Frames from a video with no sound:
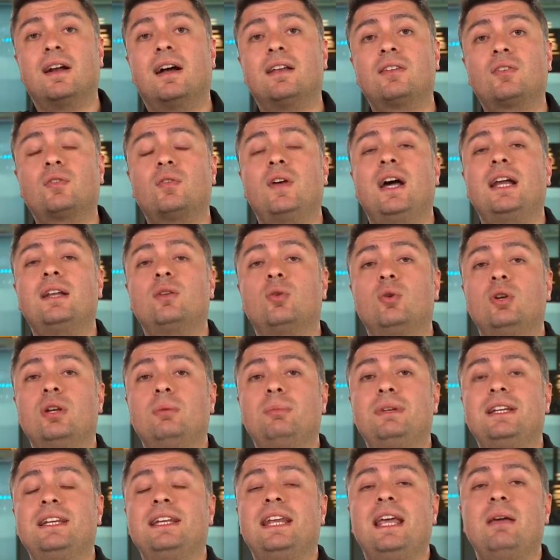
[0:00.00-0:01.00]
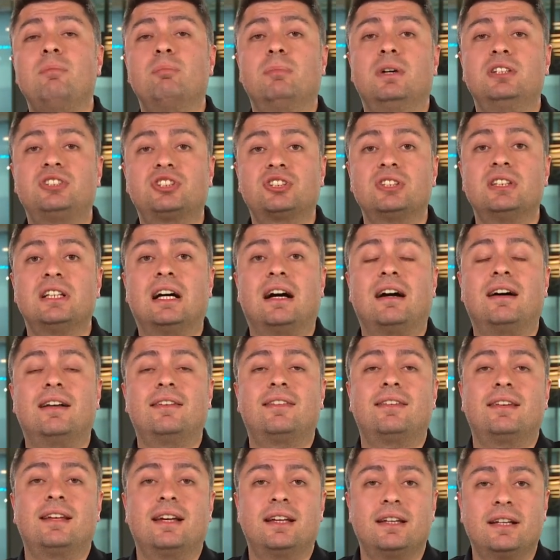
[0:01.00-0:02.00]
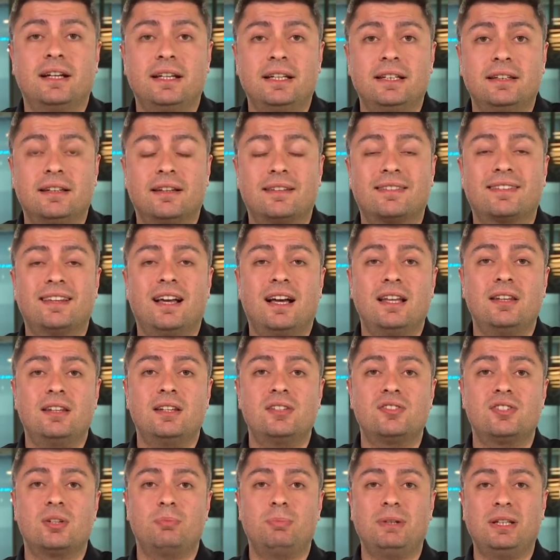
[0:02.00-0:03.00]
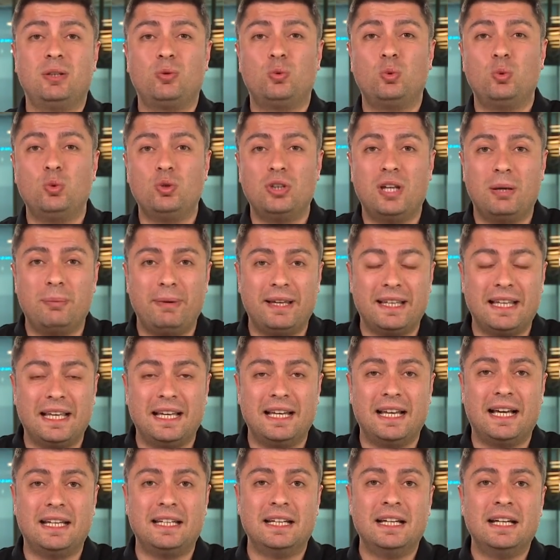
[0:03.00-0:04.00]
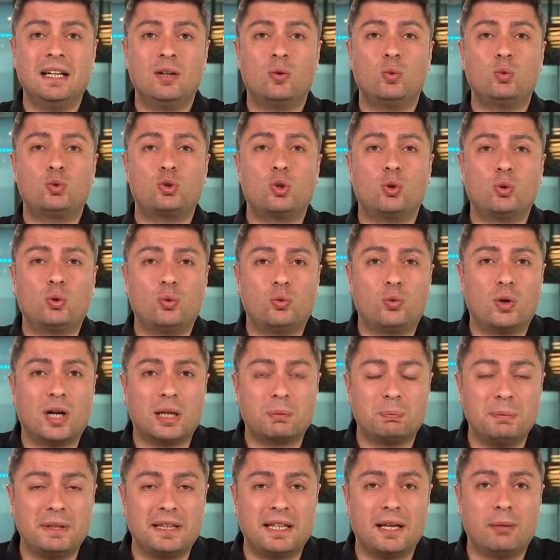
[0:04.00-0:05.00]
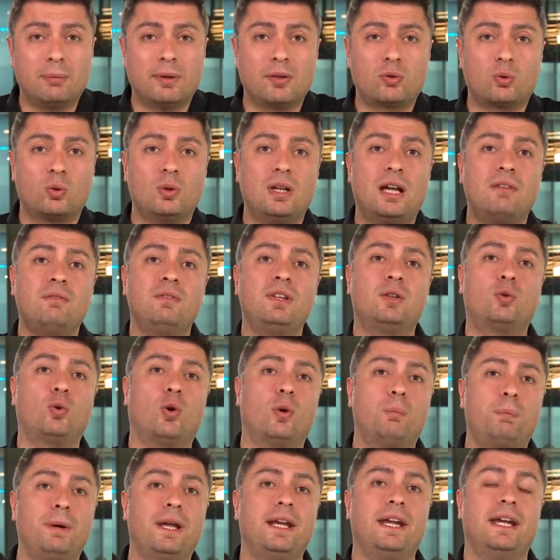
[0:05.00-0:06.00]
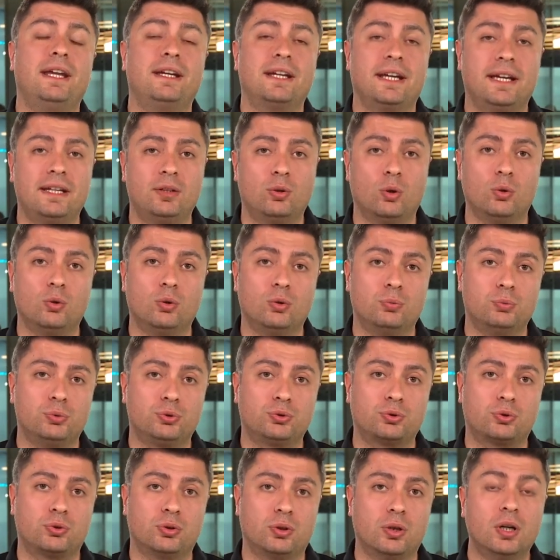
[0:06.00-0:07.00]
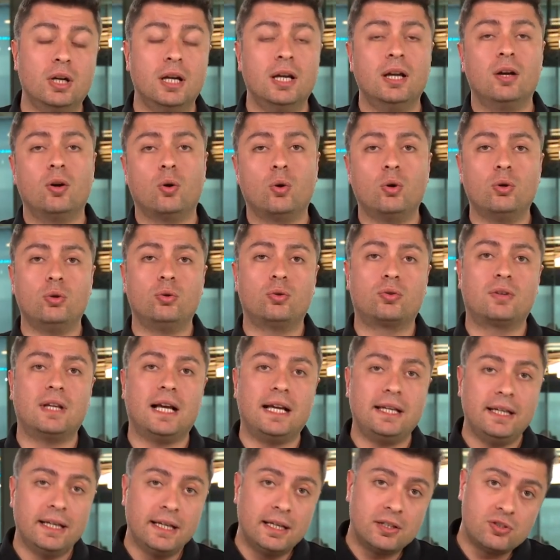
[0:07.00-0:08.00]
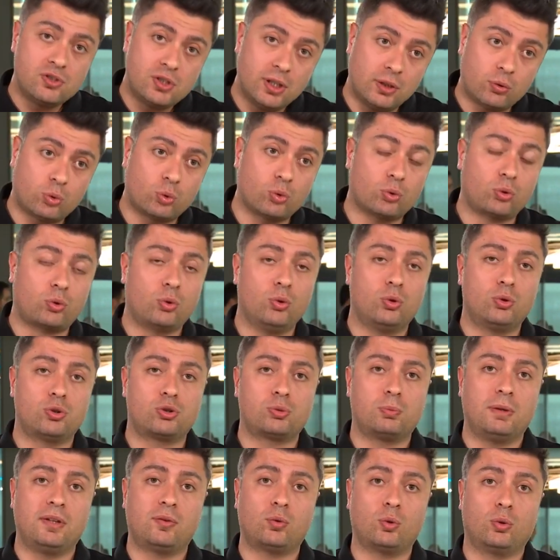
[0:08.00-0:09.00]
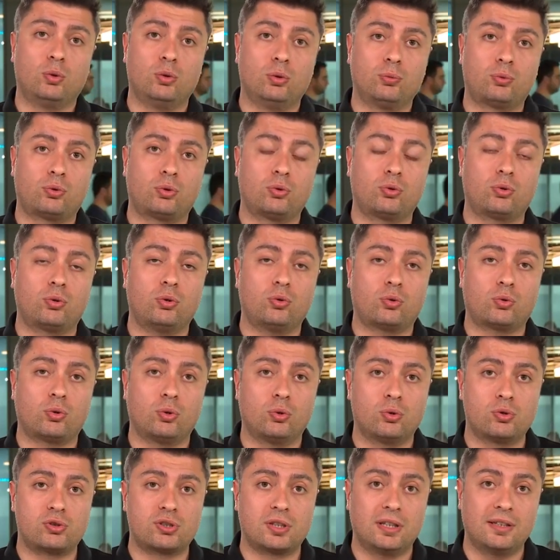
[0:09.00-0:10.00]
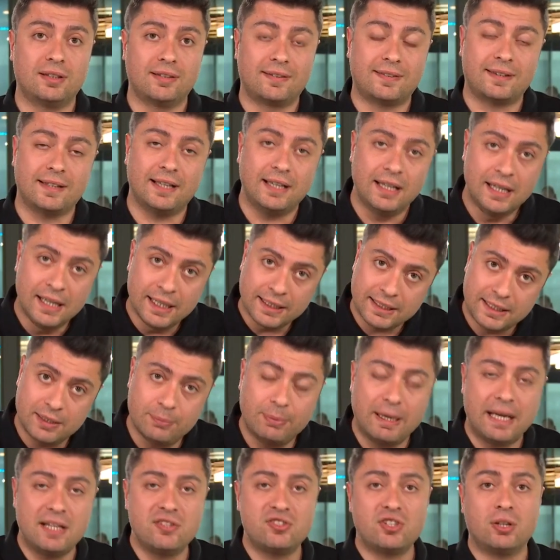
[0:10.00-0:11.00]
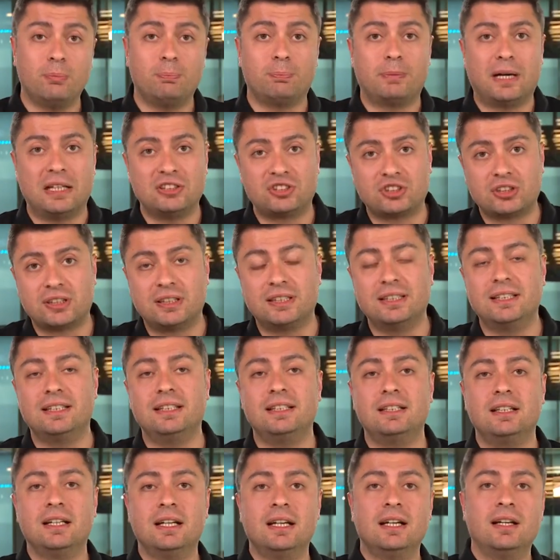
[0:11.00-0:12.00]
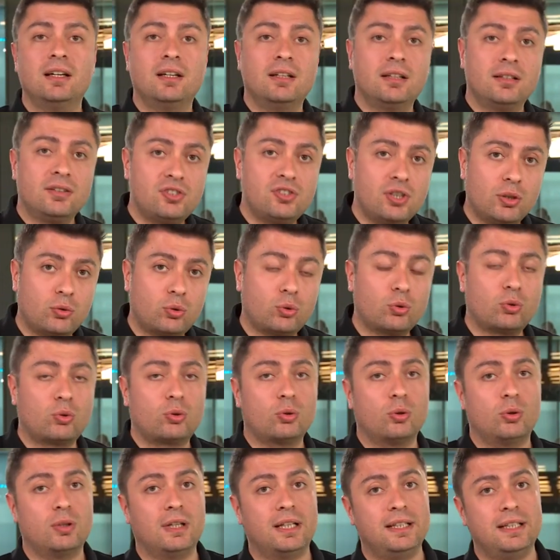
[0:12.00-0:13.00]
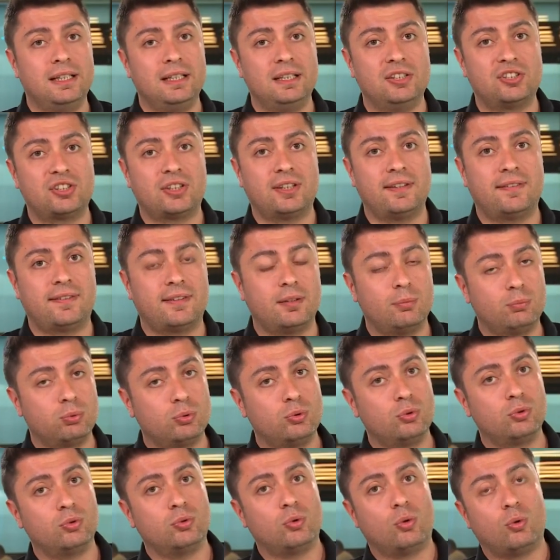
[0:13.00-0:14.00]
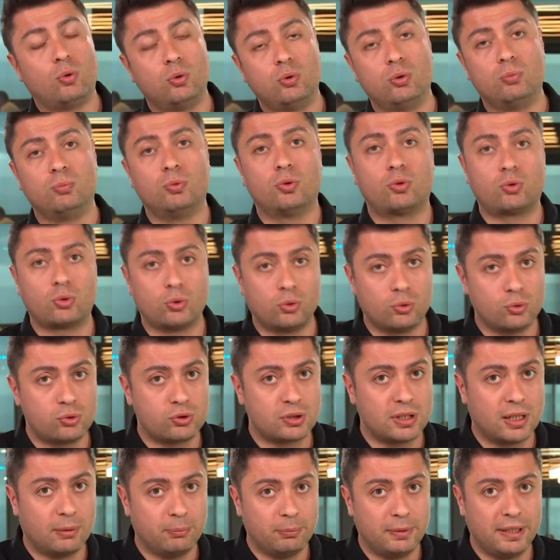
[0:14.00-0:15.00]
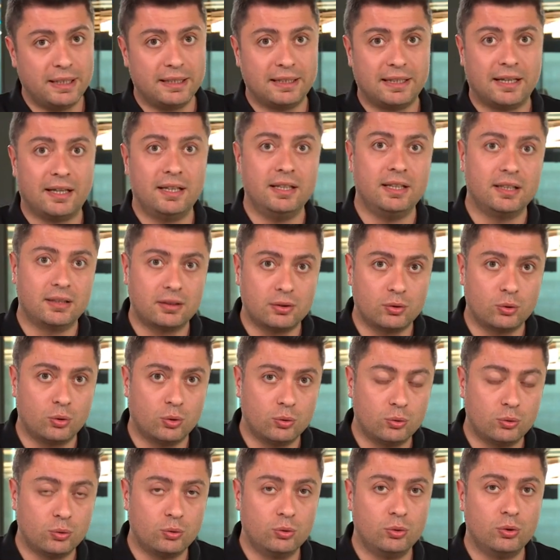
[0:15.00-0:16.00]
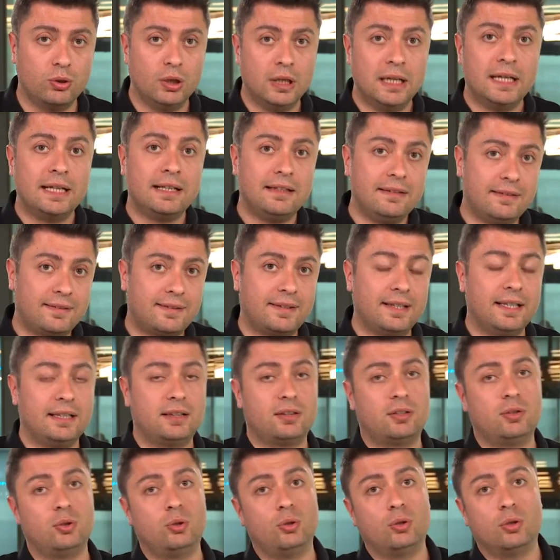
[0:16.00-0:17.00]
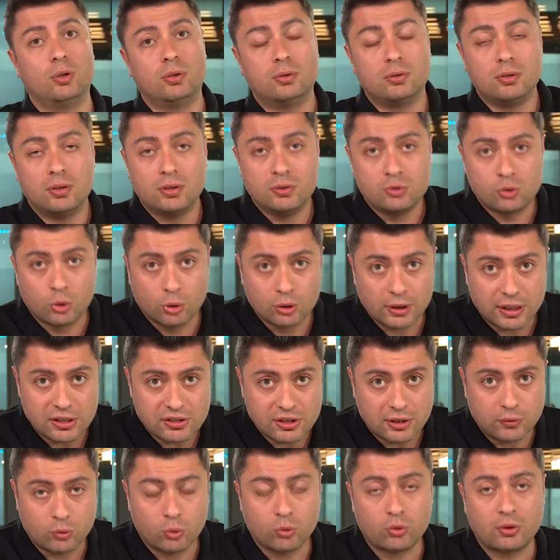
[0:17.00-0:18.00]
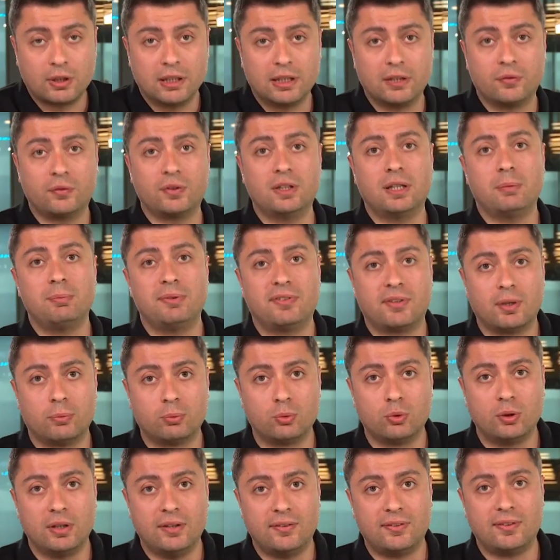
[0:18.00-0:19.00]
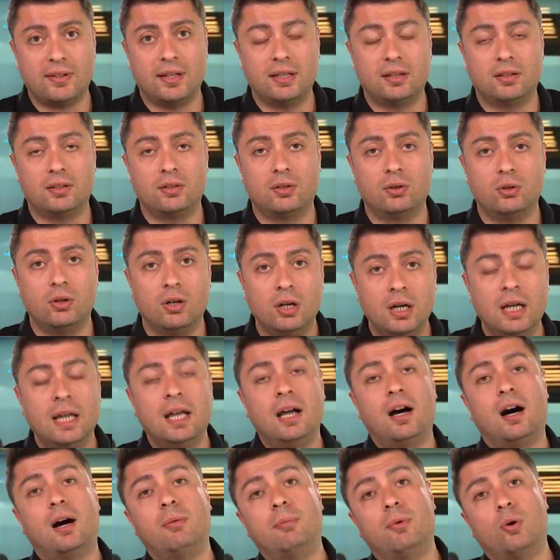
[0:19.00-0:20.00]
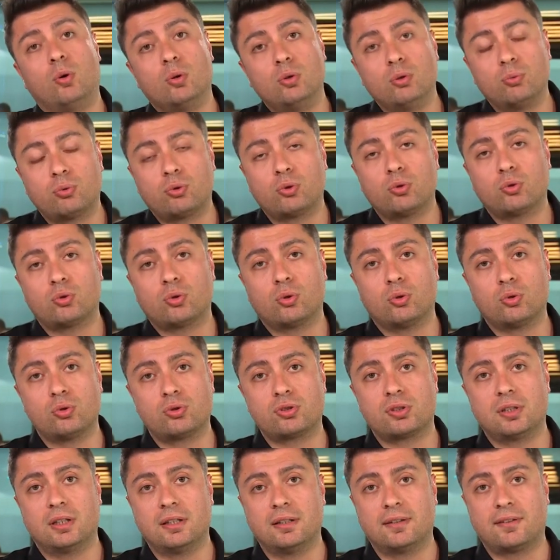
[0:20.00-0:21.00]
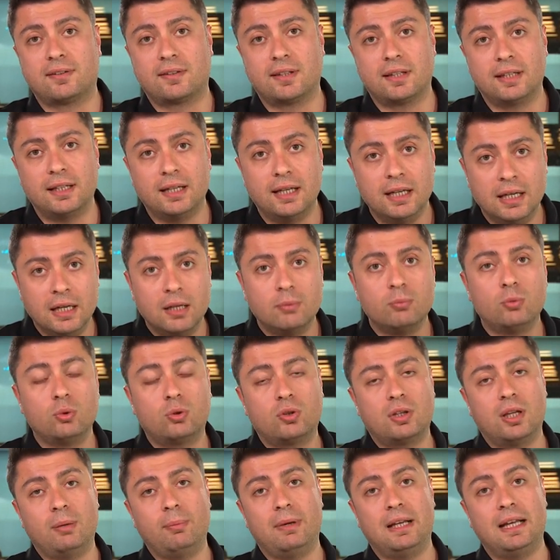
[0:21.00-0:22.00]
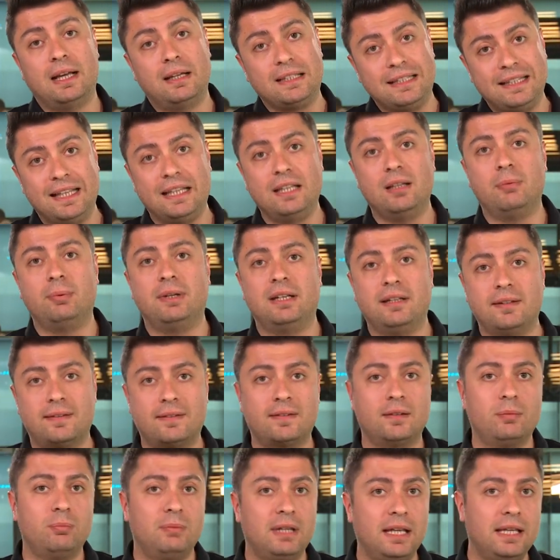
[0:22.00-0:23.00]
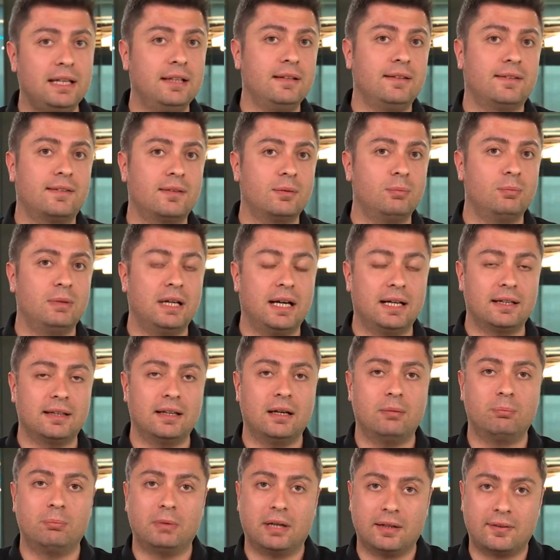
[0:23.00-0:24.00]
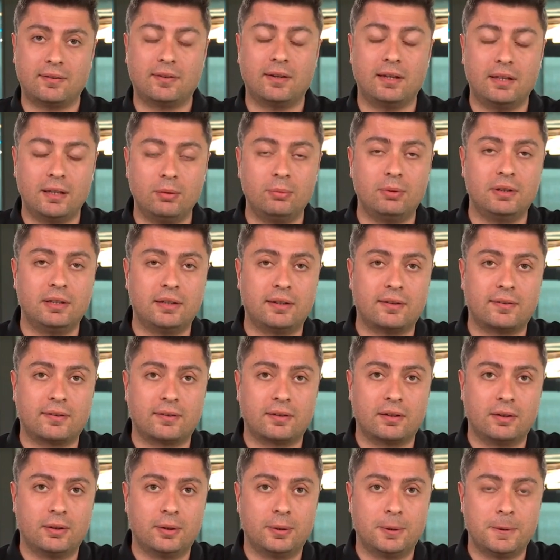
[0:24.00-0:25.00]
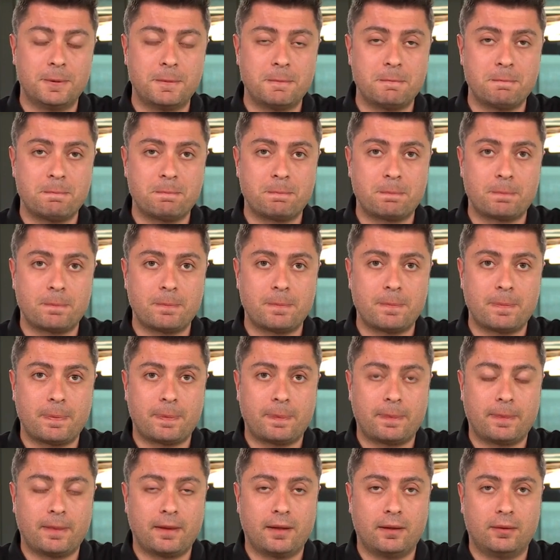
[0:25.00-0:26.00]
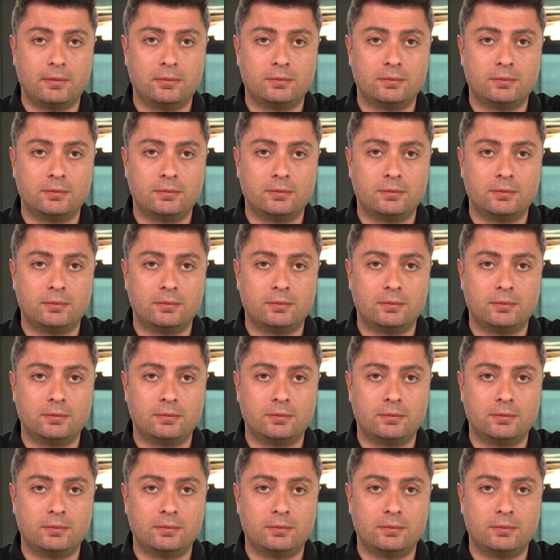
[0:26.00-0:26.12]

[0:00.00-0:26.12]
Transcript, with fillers: transfer döneminin en başında Haziran ayında sadece bir gündeme gelen çok ufak bir temas olan Vitor Pereira'ya dönülmüştü. Hmm. O yüzden Cesus görüşmesi olumsuz sonuçlanırsa ki bence başkanın Cesus'la olan ilişkisi bunun olumlu sonuçlanmaya daha yakın olduğunu hissettiriyor. Jorge Cesus tarafı da bize bunu hissettiriyor. Ama olumsuz sonuçlanırsa da muhtemelen yeni bir isim, yeni isimlerden bahsedebiliriz. Bilmiyorum, Zeki abinin Benim var mı